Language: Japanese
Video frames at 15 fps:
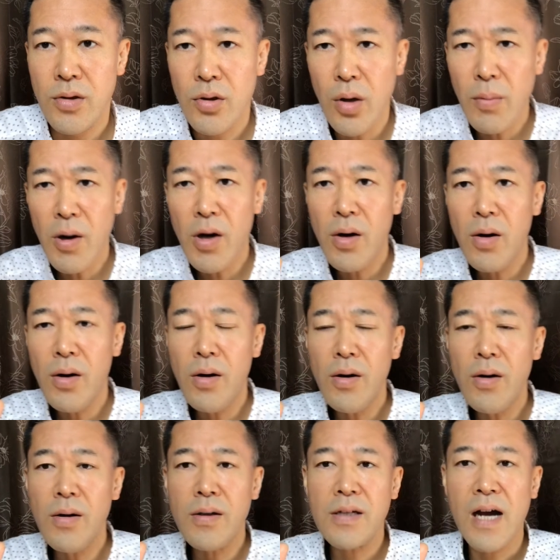どう
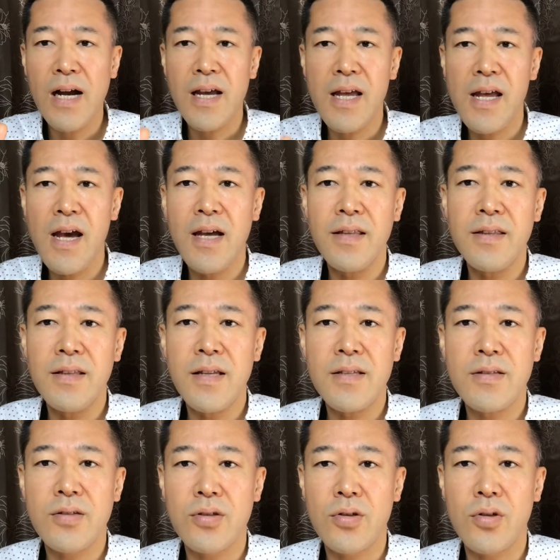も影やんで
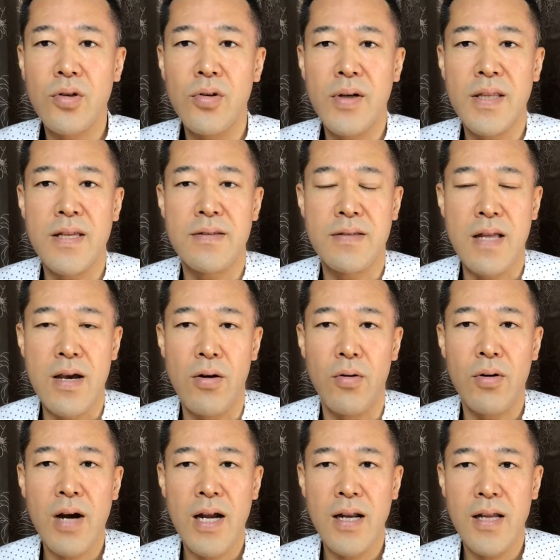す今日はですね
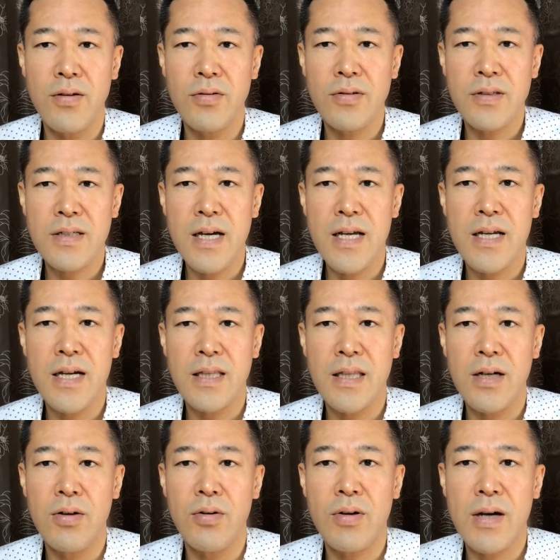お金の使い
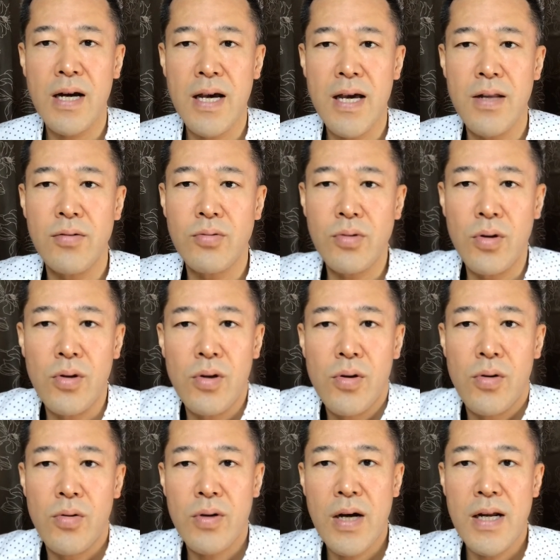方を変えると
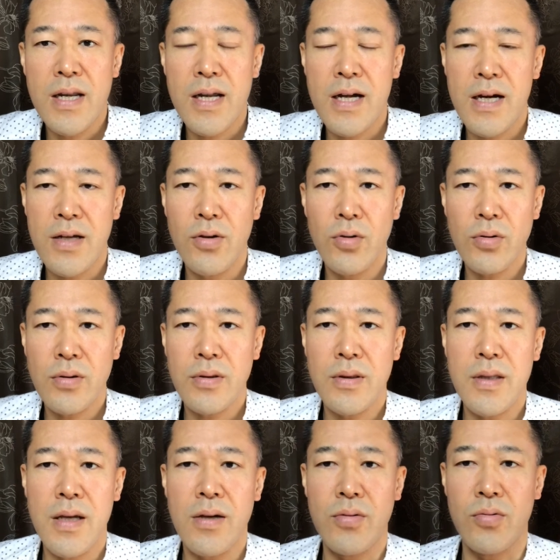お金が寄っ
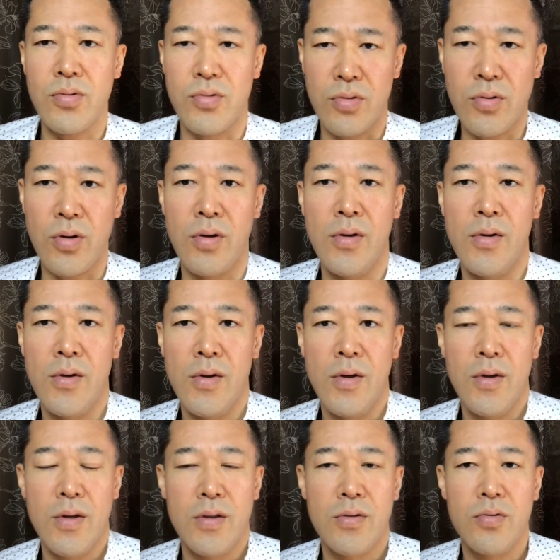てくると
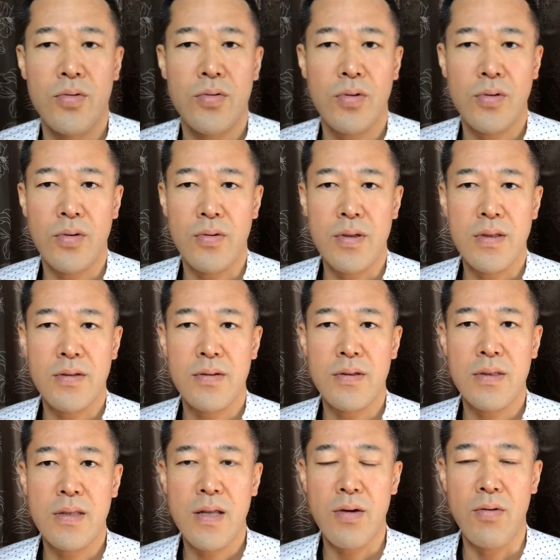いうことにつ
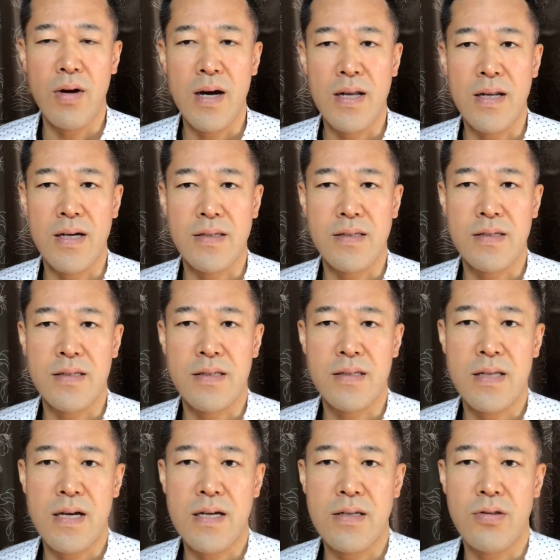いてお話しし
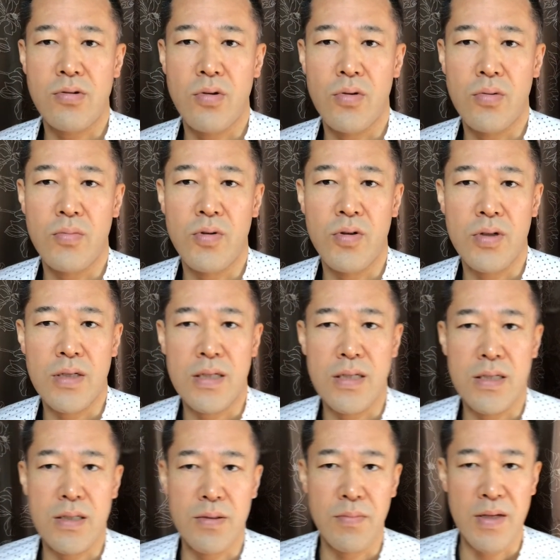たいと思
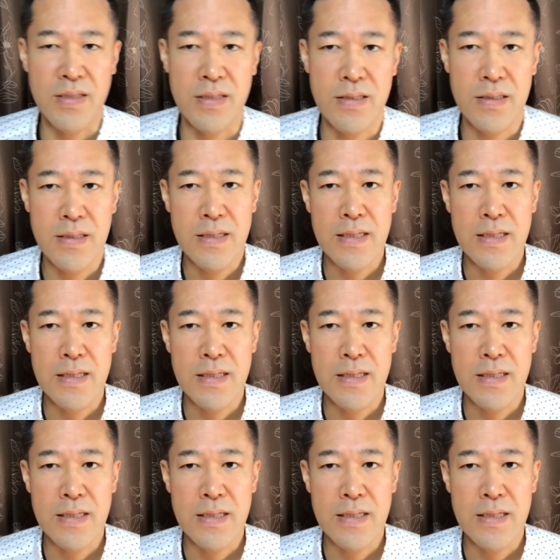います